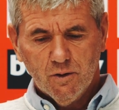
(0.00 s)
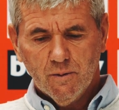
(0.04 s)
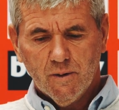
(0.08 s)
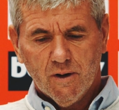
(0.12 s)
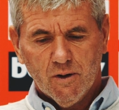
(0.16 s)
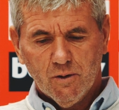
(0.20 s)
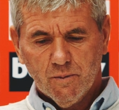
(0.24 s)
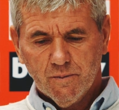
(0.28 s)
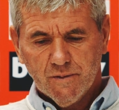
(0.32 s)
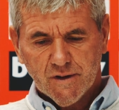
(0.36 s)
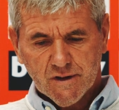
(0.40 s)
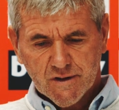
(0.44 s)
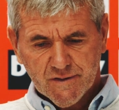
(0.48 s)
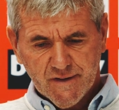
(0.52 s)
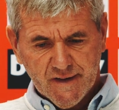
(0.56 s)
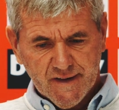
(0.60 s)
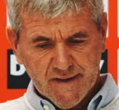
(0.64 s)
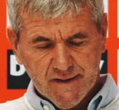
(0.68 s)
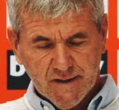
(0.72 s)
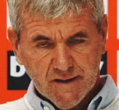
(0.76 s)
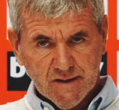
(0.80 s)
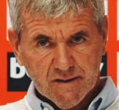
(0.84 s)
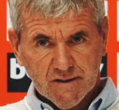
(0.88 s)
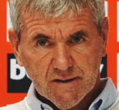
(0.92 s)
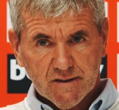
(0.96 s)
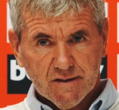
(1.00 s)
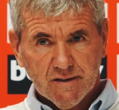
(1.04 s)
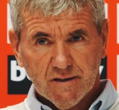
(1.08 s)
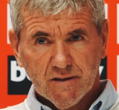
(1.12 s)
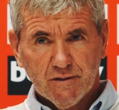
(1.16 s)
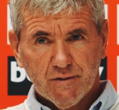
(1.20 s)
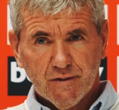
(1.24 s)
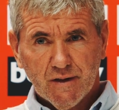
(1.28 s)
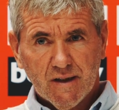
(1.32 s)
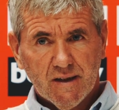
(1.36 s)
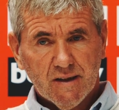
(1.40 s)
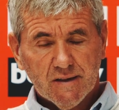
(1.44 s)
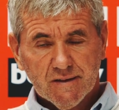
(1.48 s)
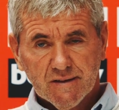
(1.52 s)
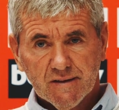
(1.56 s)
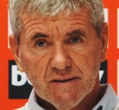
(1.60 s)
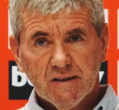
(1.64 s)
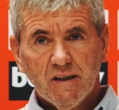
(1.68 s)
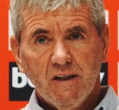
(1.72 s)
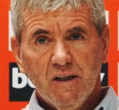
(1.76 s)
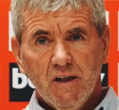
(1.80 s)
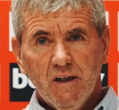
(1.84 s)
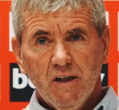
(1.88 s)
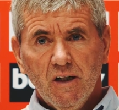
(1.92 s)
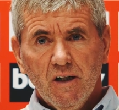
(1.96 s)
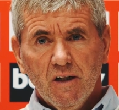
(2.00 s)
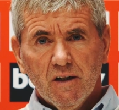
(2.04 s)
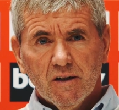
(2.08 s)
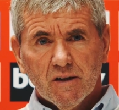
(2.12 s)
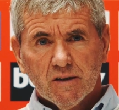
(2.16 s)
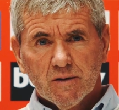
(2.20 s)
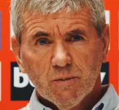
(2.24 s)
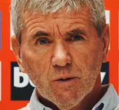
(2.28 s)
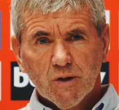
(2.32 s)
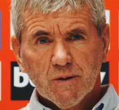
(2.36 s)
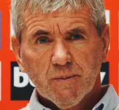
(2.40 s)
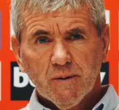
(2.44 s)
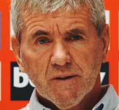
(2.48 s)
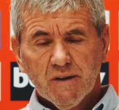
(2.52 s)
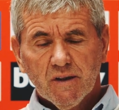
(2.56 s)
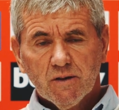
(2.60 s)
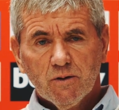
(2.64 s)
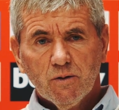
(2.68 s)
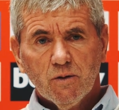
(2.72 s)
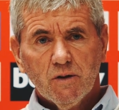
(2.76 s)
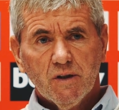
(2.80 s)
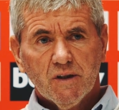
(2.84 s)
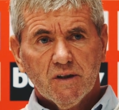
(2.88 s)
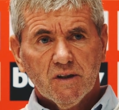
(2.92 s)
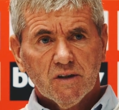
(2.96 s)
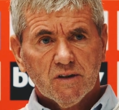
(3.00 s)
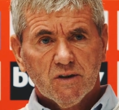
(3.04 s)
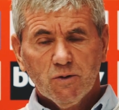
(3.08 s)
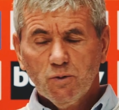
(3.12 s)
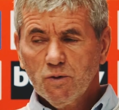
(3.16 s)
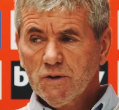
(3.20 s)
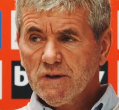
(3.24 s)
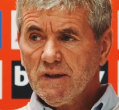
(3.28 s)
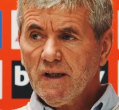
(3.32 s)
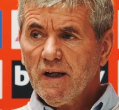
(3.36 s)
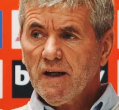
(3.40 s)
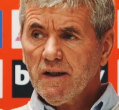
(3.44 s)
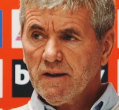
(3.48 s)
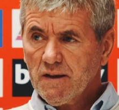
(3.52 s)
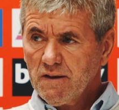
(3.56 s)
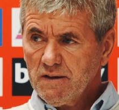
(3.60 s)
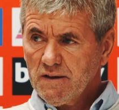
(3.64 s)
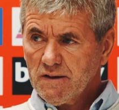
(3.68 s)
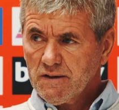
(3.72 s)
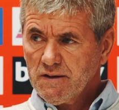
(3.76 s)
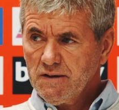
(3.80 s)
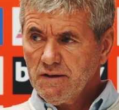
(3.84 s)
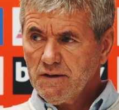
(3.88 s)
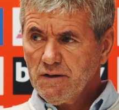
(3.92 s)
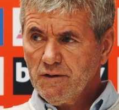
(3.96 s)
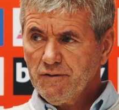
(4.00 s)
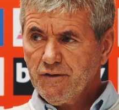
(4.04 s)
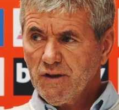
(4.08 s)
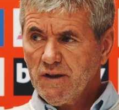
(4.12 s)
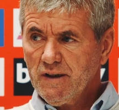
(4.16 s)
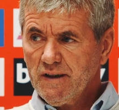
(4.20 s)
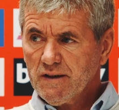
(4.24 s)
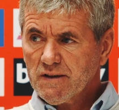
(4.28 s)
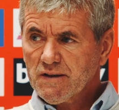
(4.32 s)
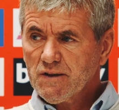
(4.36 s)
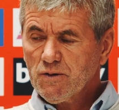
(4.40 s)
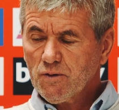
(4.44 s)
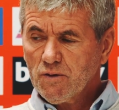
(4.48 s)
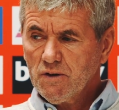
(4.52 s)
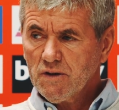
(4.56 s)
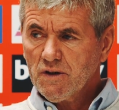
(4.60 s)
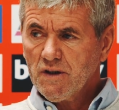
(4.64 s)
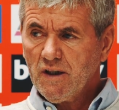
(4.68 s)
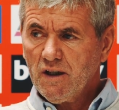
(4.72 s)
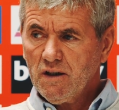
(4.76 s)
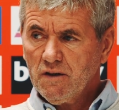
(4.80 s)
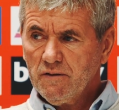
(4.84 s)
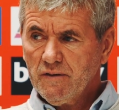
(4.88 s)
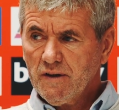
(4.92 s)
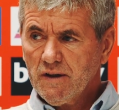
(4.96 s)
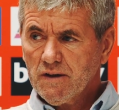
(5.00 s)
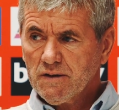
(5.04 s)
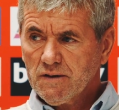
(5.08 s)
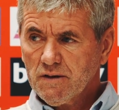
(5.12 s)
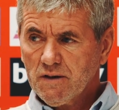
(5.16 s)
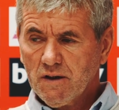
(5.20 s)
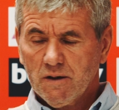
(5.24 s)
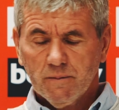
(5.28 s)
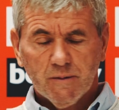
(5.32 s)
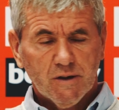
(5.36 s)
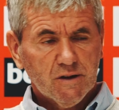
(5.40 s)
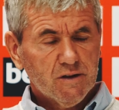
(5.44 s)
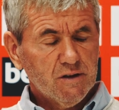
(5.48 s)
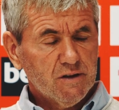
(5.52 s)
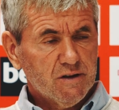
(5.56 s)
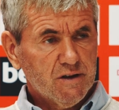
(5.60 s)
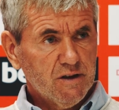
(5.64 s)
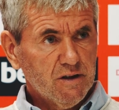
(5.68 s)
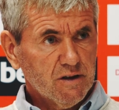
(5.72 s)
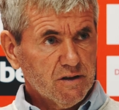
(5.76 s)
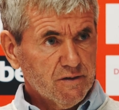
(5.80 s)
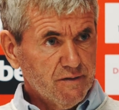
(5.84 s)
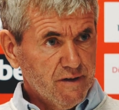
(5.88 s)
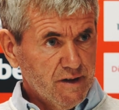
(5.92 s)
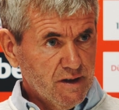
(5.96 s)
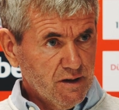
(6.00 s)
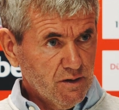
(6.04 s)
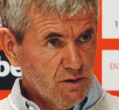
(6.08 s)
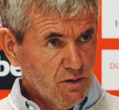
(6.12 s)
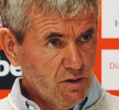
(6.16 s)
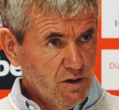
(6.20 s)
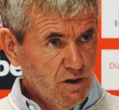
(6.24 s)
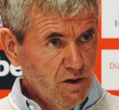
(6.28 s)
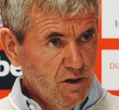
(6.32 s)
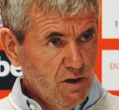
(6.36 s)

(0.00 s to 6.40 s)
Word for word: Überhaupt nichts verändert. Das sind Phasen. Jetzt muss man natürlich dazu sagen, dass diese Verletzungen teilweise dramatisiert werden.